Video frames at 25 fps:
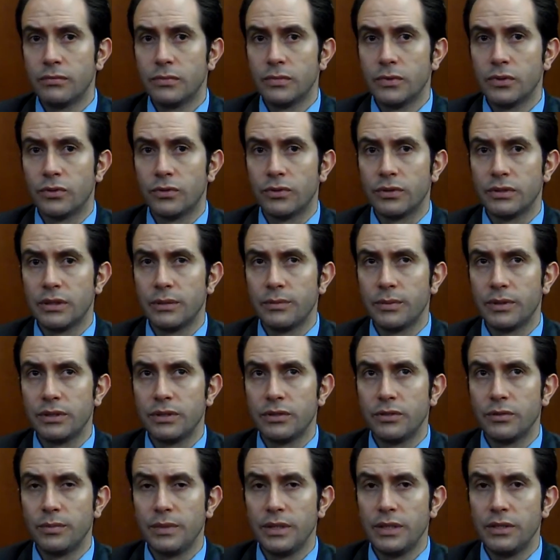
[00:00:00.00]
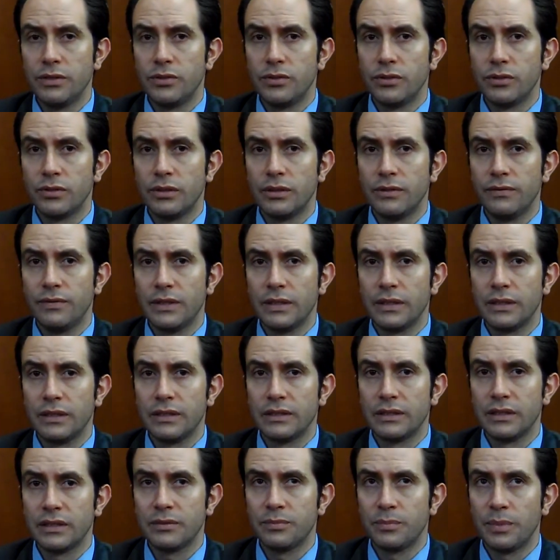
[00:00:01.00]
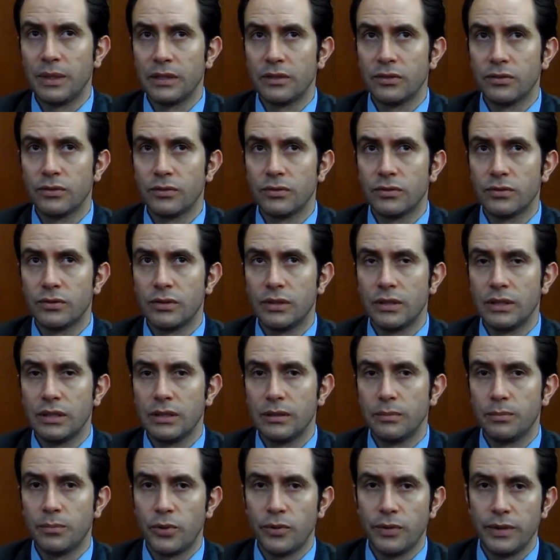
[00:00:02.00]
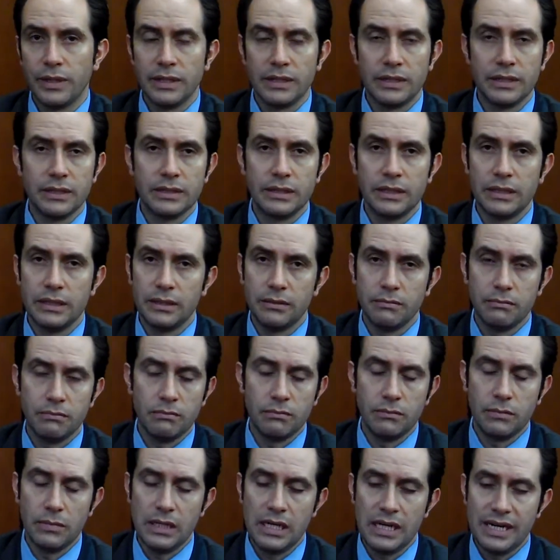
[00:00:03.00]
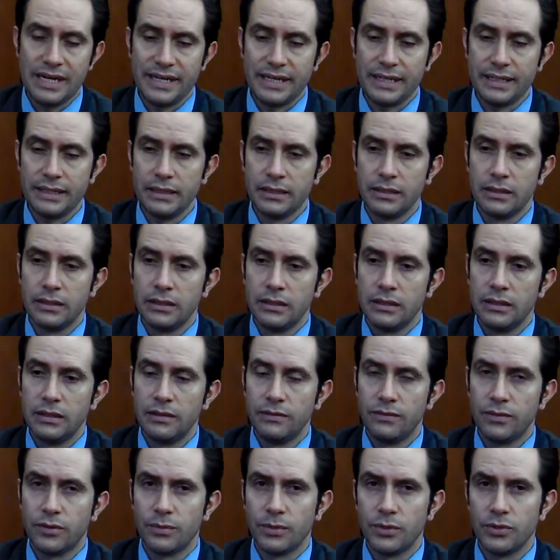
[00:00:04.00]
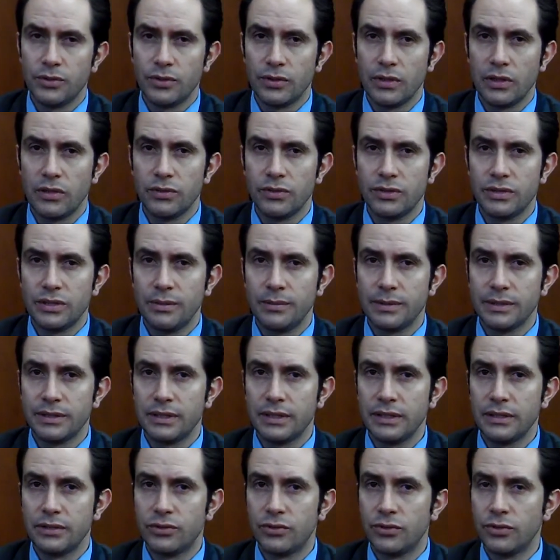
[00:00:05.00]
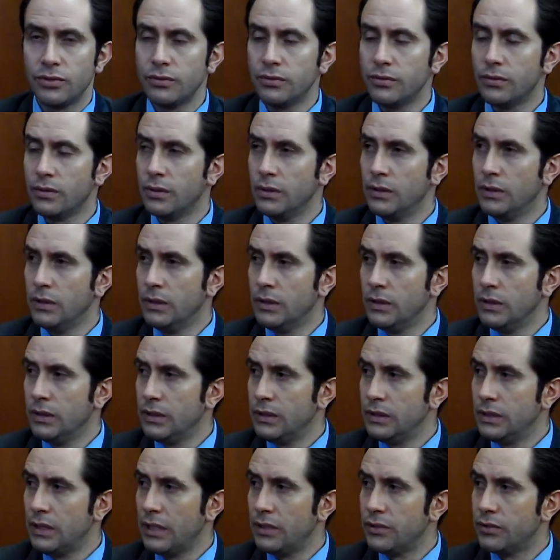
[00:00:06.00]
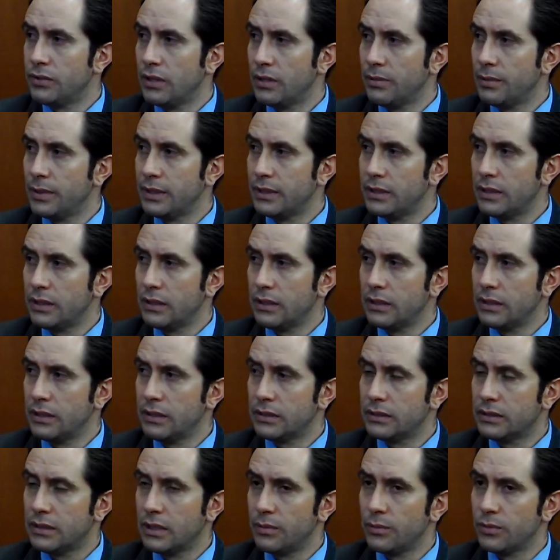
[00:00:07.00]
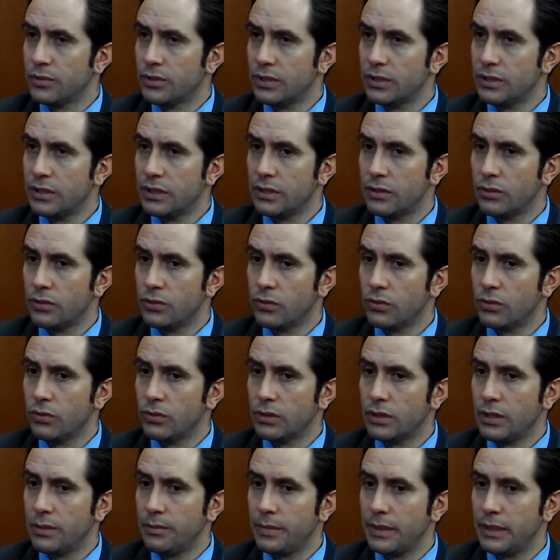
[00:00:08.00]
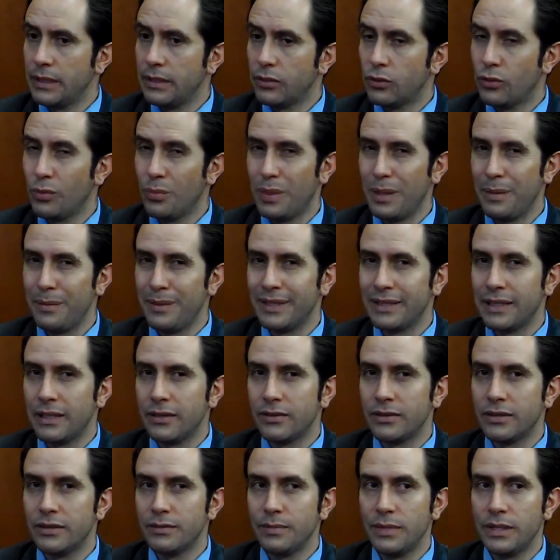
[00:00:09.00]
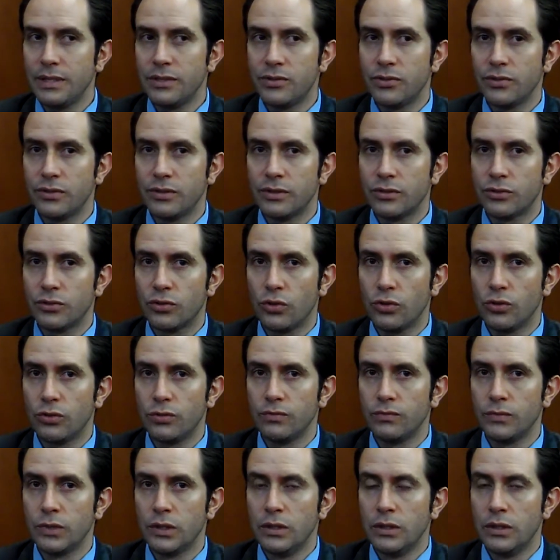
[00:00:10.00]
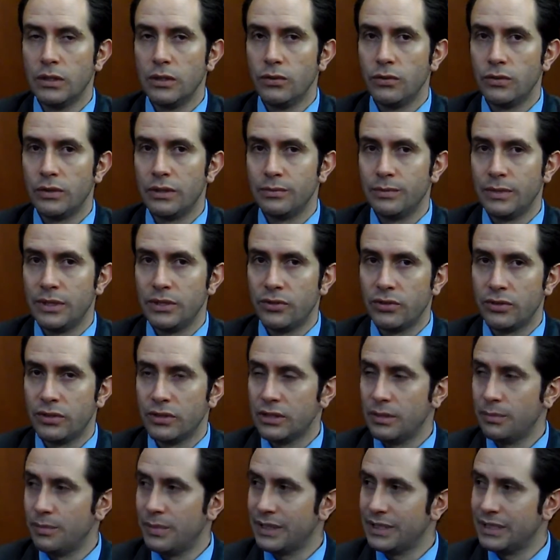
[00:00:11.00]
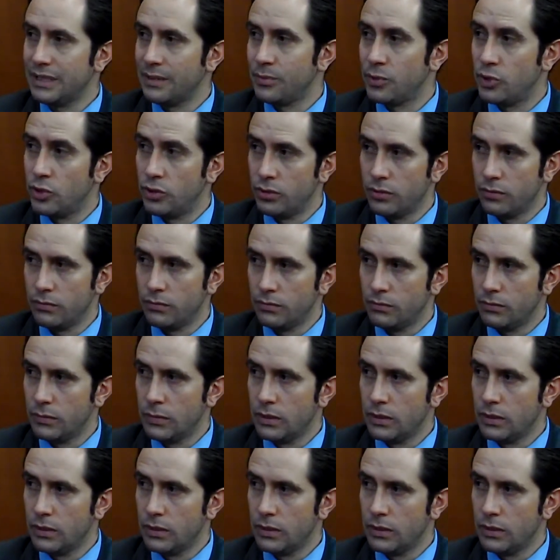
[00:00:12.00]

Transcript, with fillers: Nosotros estamos haciendo medición de diferentes aspectos eh, provenientes de la red, información de los sistemas de gestión y adicionalmente estamos haciendo también complementando esas mediciones con unas mediciones de percepción